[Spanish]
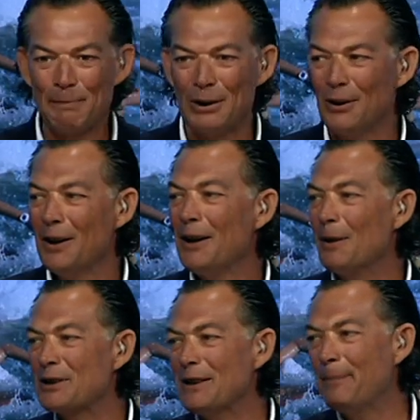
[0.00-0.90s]
pero
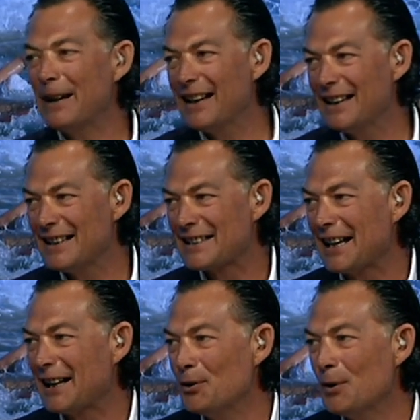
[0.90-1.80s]
como siempre, eh,
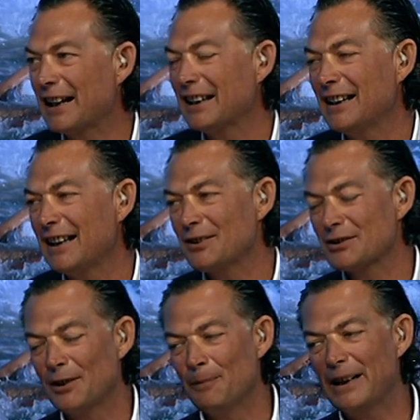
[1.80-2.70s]
Sara Duarte, que
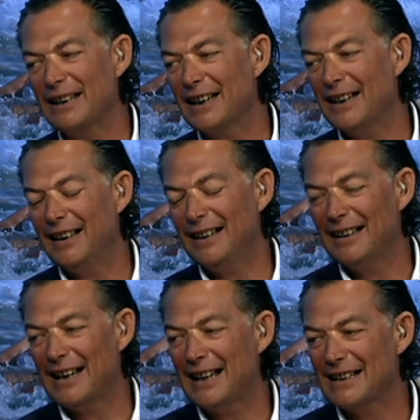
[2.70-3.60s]
nos acompaña
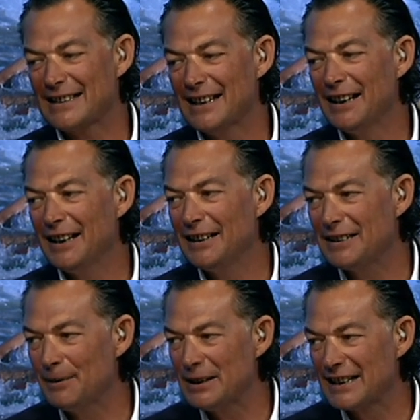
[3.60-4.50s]
en las
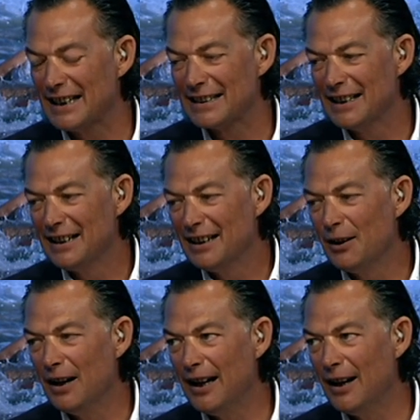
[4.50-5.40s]
entrevistas.
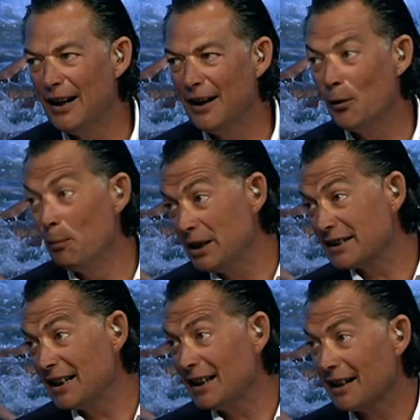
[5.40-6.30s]
Eh, un
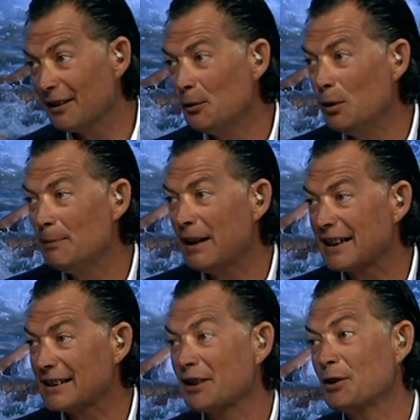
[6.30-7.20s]
mister,
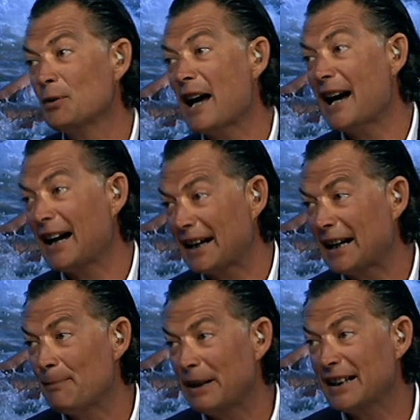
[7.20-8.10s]
Wilmar, que está haciendo una
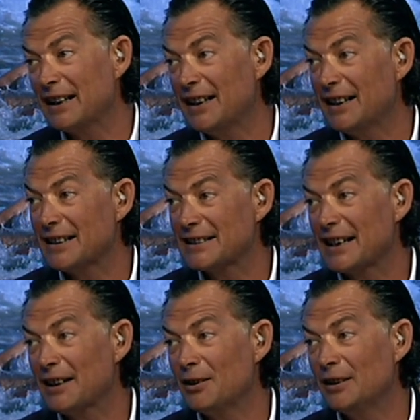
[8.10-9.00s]
gran campaña,
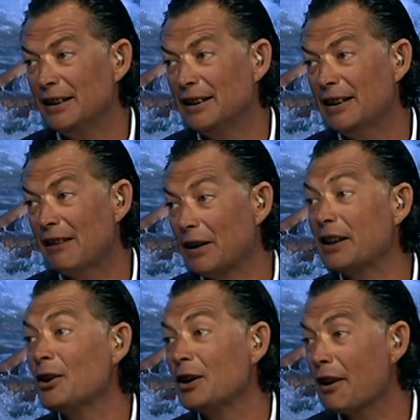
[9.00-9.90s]
Sara, con la
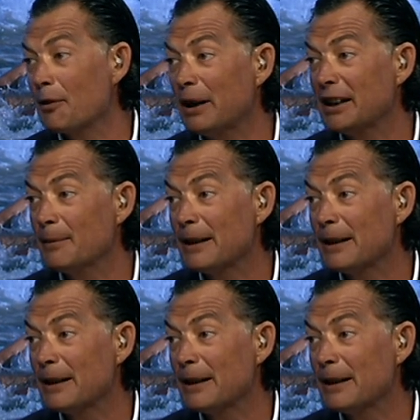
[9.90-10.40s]
Frente de Orientación Marítima.